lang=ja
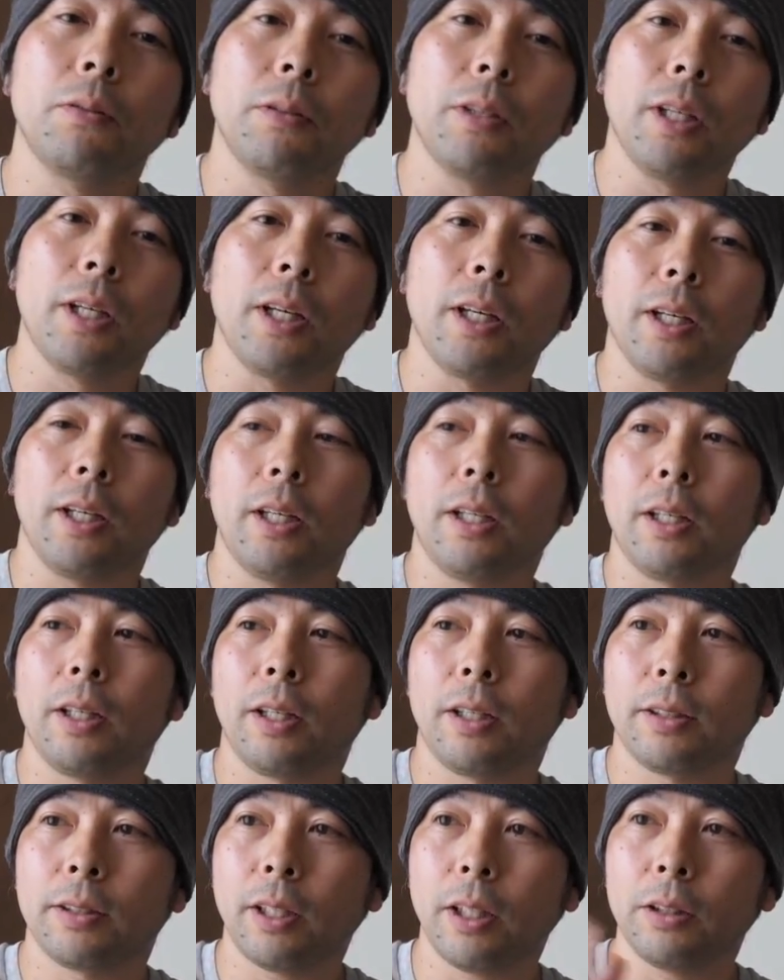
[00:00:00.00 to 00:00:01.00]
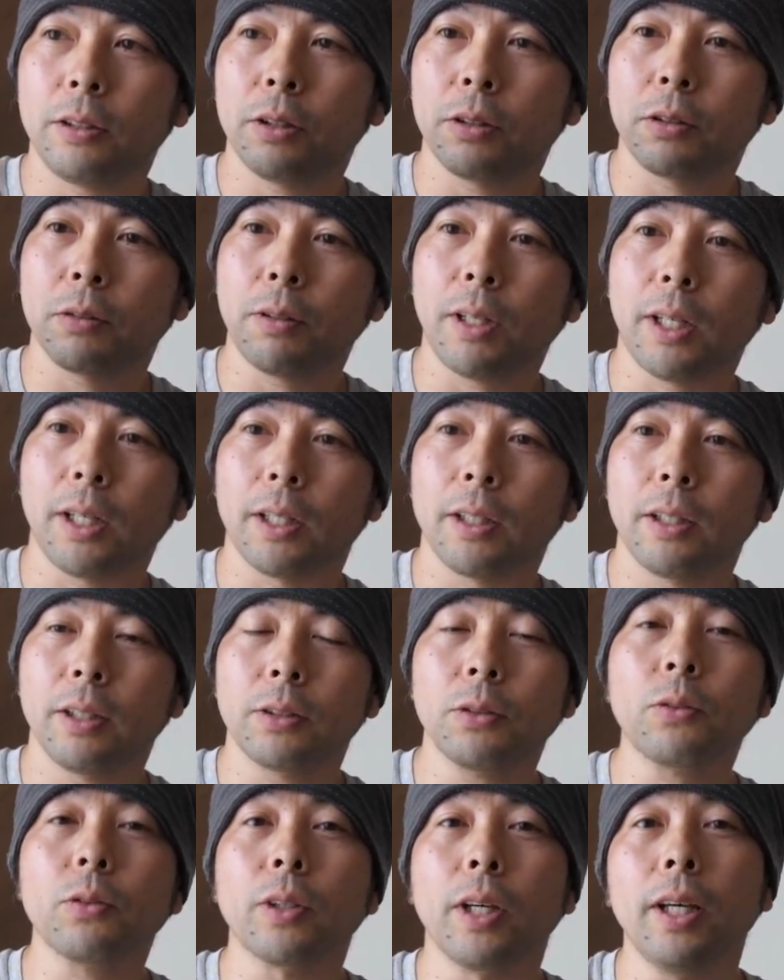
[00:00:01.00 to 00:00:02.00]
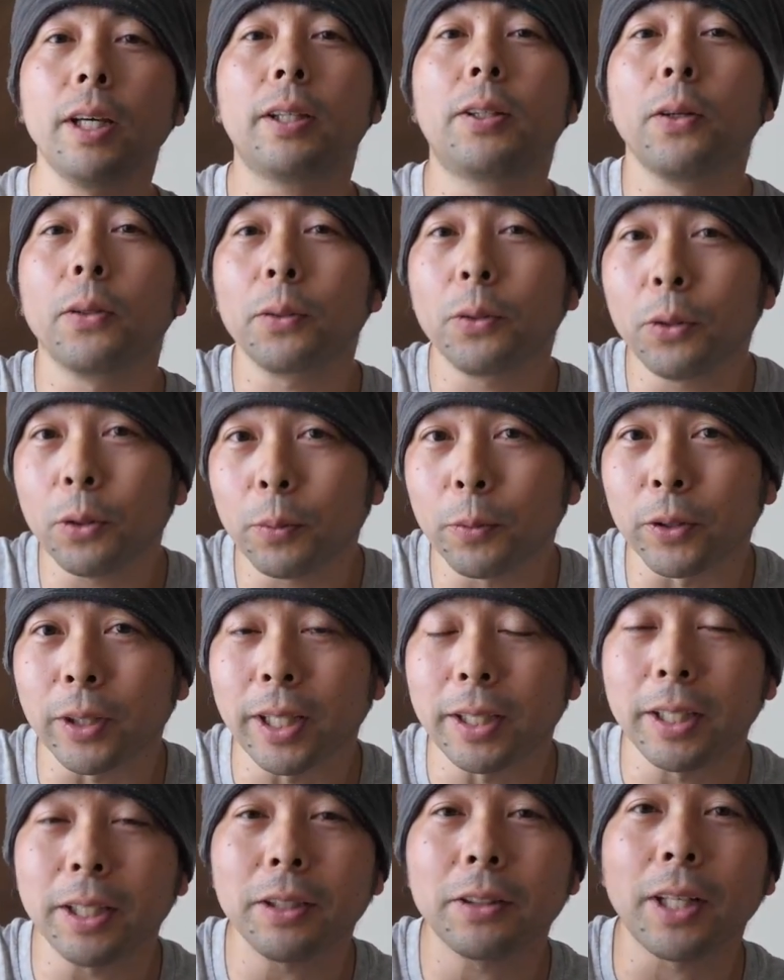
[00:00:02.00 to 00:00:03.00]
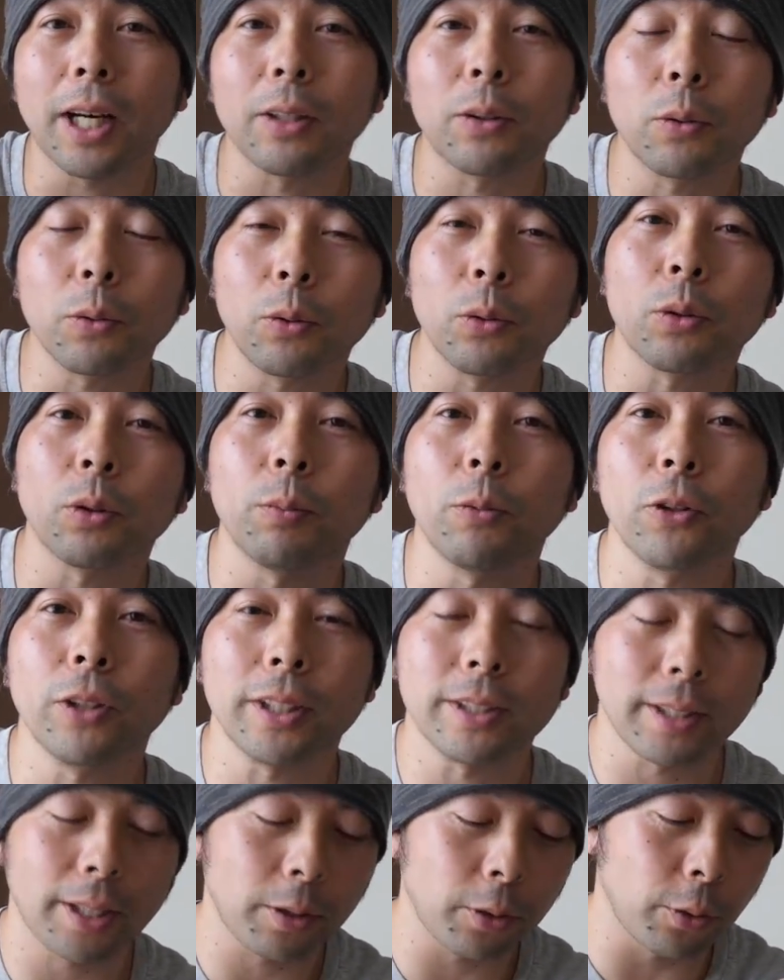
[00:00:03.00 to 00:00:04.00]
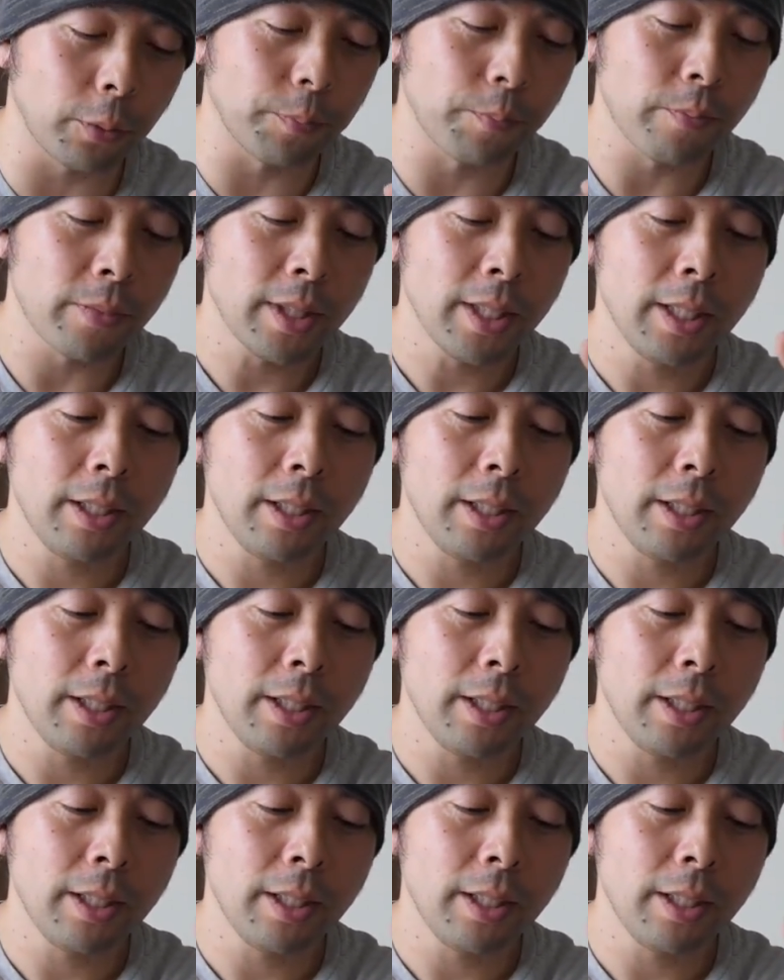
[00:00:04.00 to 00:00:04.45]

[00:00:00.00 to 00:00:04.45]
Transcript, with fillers: ので、えー、先日はちょっと映像の方もねリンク貼っとこうと思うんですけど